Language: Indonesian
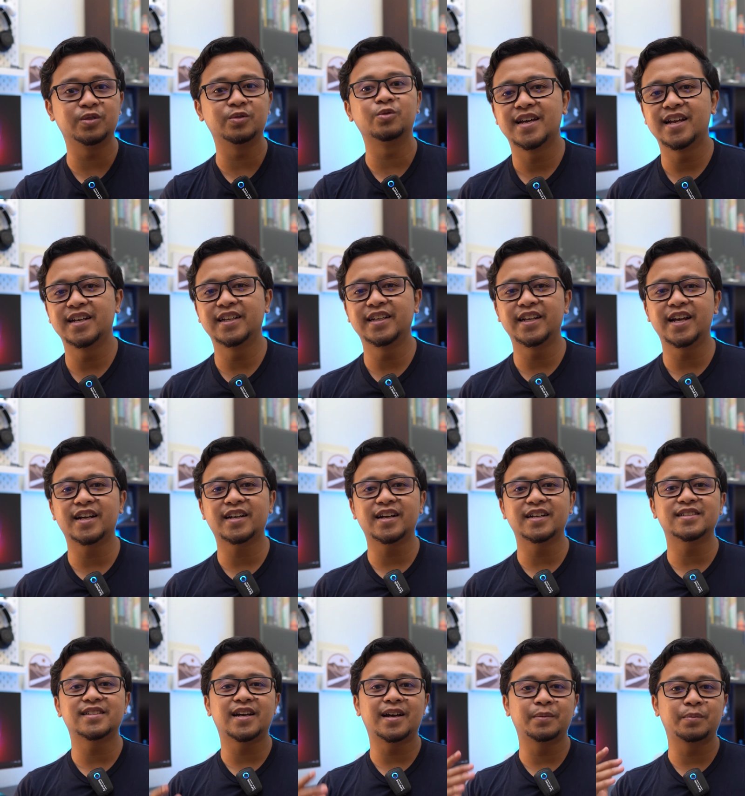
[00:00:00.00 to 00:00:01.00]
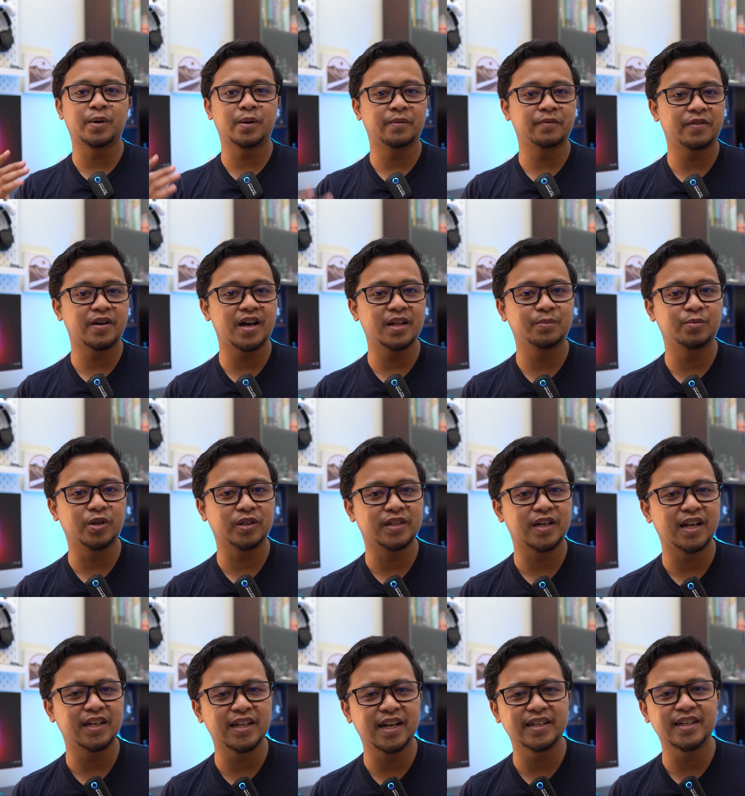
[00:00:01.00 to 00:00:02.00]
Hal ini akan sangat bermanfaat buat
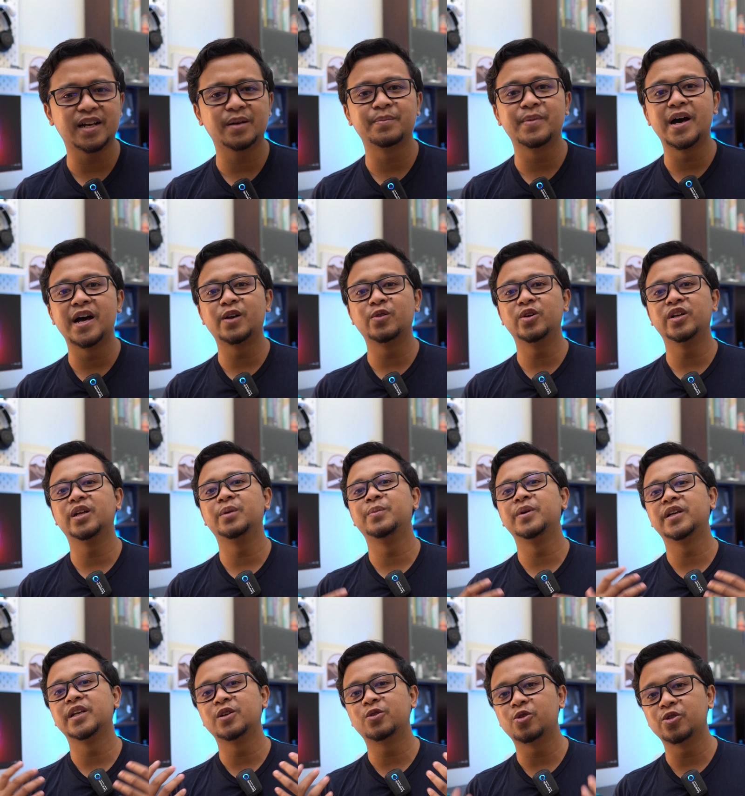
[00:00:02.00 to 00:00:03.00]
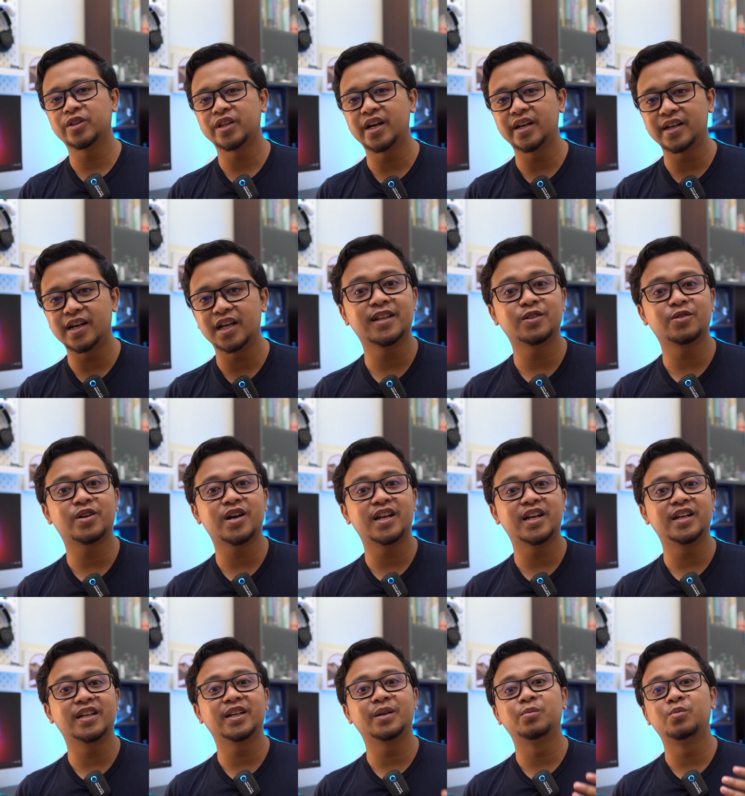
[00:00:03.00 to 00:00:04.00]
kalian yang baru ingin bikin konten atau
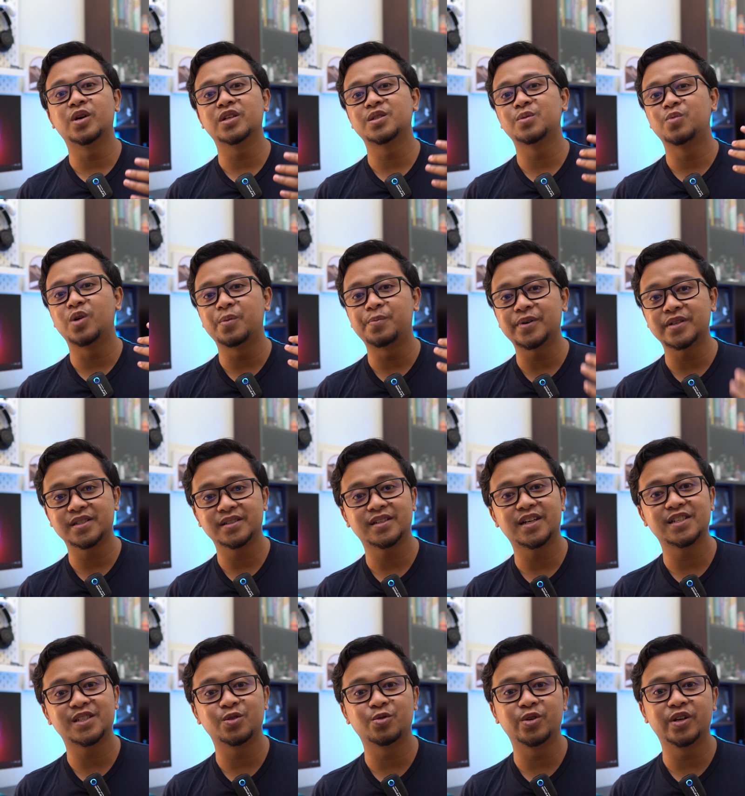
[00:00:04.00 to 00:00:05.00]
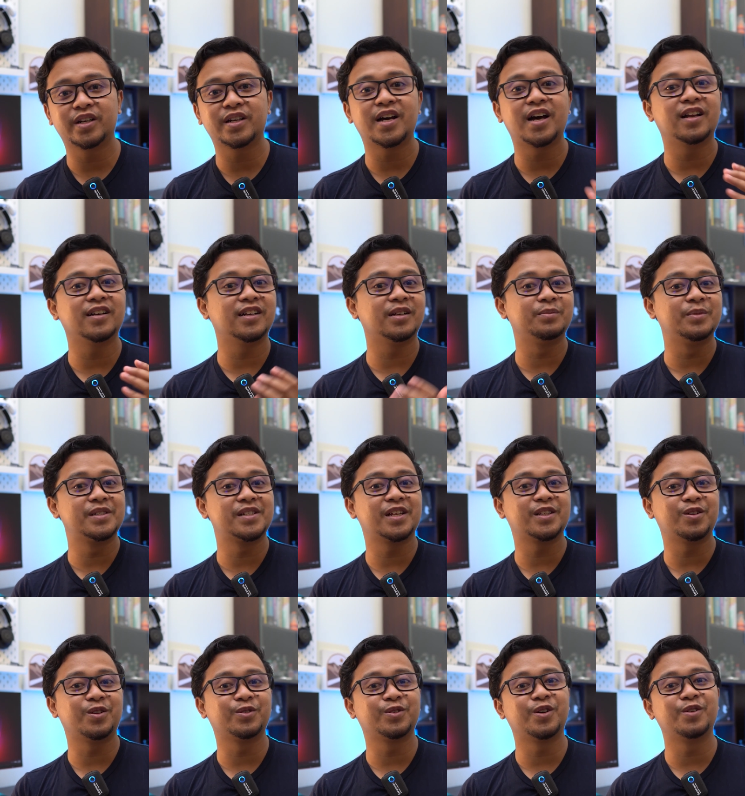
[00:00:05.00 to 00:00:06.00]
kalian ingin buat sebuah presentasi unik, kalian bisa
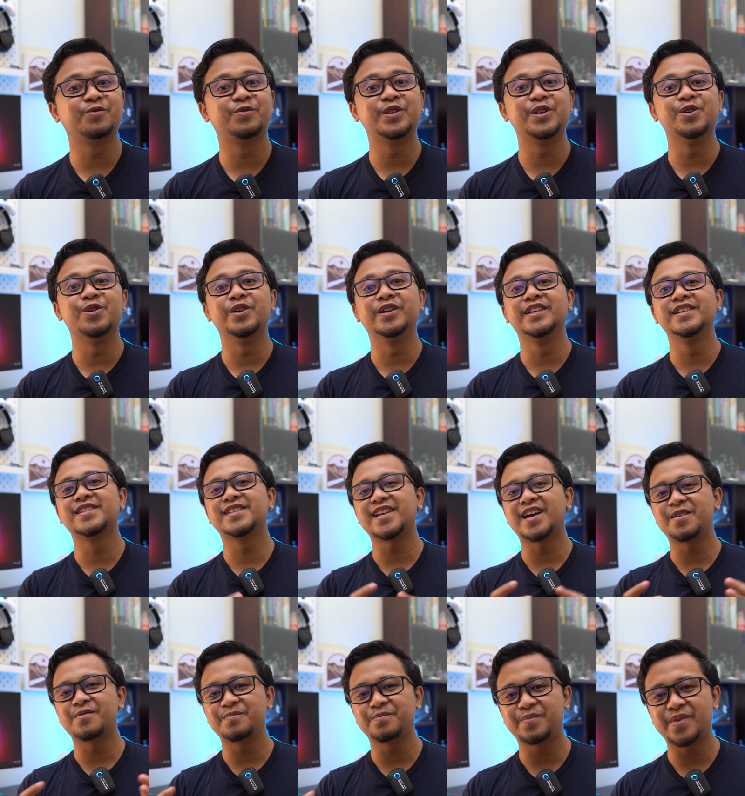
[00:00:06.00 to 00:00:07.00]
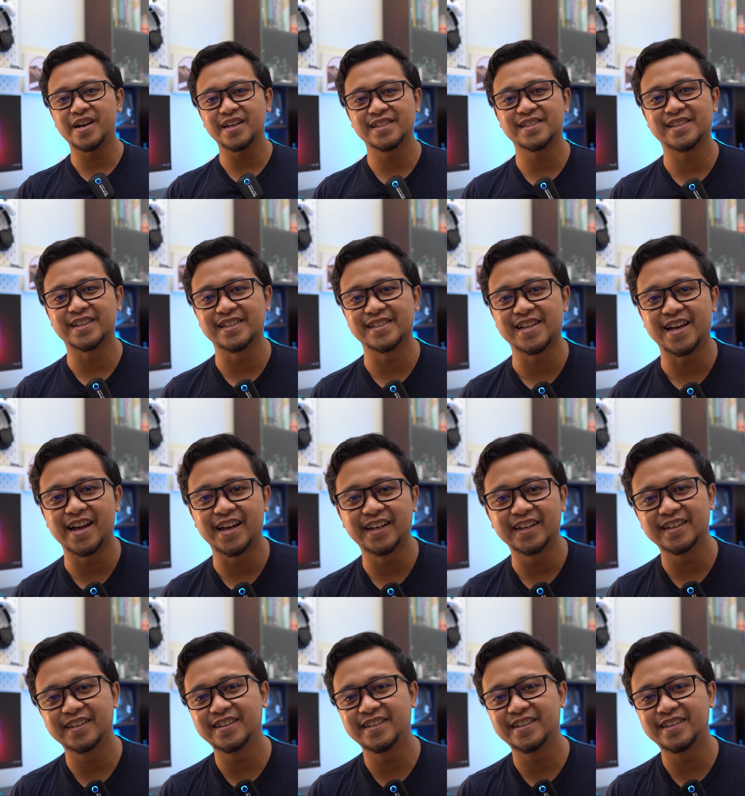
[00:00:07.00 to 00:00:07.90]
tonton video ini sampai selesai.